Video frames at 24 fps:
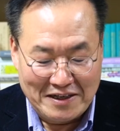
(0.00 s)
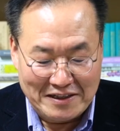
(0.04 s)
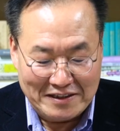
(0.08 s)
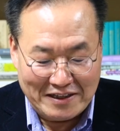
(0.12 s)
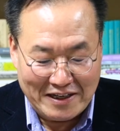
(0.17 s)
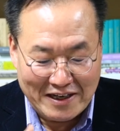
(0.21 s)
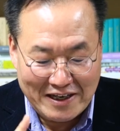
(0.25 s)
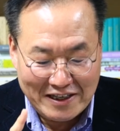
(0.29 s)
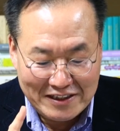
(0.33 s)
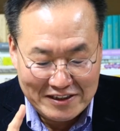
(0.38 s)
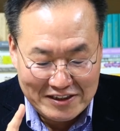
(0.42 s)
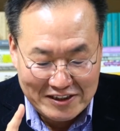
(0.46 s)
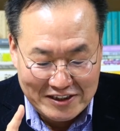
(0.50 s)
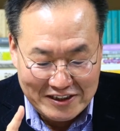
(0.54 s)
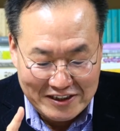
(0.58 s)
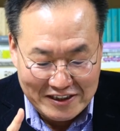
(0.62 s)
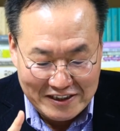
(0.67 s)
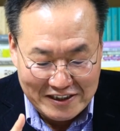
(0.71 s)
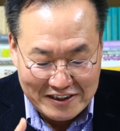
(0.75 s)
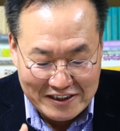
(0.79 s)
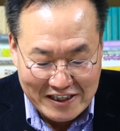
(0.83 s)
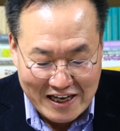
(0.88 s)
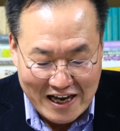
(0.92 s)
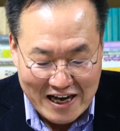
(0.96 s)
내가
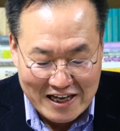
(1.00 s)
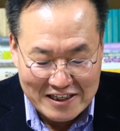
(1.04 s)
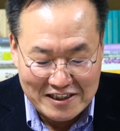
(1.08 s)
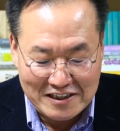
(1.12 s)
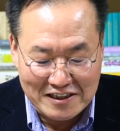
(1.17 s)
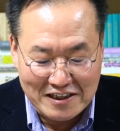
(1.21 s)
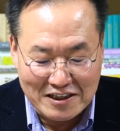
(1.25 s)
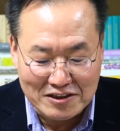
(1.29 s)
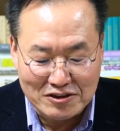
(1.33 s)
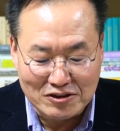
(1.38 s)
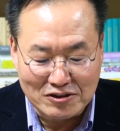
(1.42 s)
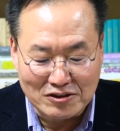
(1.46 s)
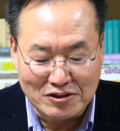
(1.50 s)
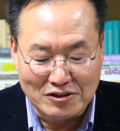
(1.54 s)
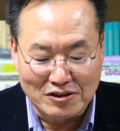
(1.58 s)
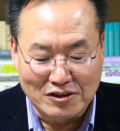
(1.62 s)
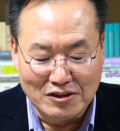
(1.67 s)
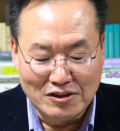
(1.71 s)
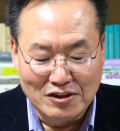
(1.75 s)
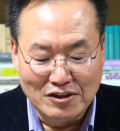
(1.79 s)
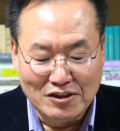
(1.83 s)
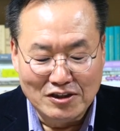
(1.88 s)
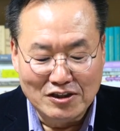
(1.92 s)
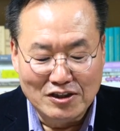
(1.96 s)
시인이 아니라서
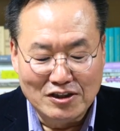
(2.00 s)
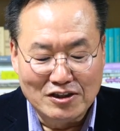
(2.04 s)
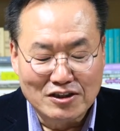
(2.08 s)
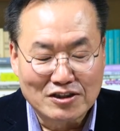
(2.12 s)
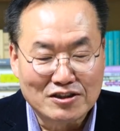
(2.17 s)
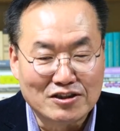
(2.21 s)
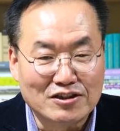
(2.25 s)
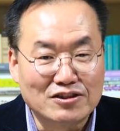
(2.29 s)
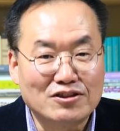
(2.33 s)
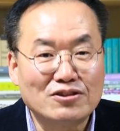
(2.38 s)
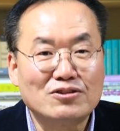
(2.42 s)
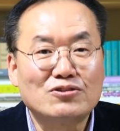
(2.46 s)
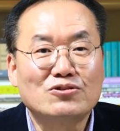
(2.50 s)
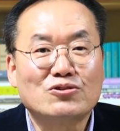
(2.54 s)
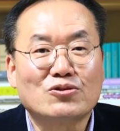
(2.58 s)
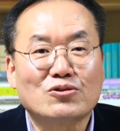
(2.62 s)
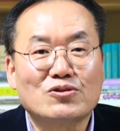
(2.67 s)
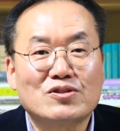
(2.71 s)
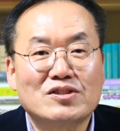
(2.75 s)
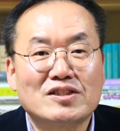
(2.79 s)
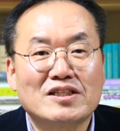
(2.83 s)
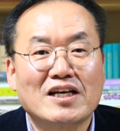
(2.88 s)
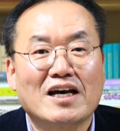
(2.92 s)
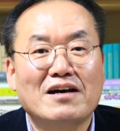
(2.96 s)

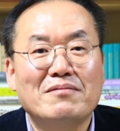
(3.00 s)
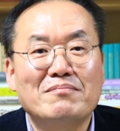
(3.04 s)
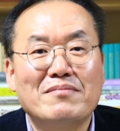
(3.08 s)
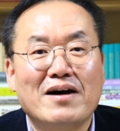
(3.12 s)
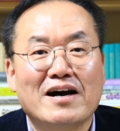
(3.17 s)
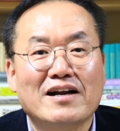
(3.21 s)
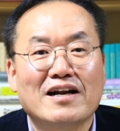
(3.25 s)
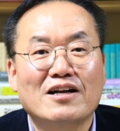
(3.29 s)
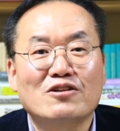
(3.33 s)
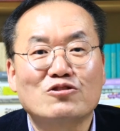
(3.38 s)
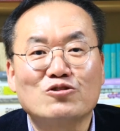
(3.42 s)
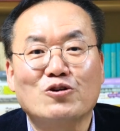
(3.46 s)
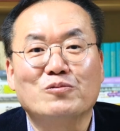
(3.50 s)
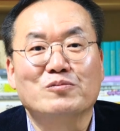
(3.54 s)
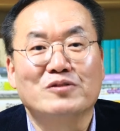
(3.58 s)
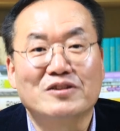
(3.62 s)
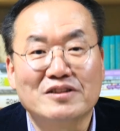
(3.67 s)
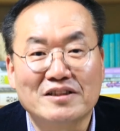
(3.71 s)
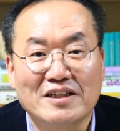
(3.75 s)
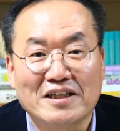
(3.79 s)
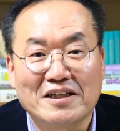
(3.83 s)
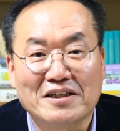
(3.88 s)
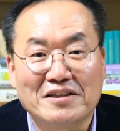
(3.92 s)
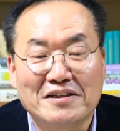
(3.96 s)
그것조차 말할 수
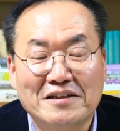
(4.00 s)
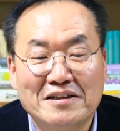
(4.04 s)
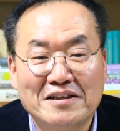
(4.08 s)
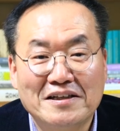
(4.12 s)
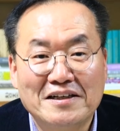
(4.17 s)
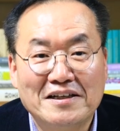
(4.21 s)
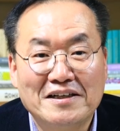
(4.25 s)
없는데요.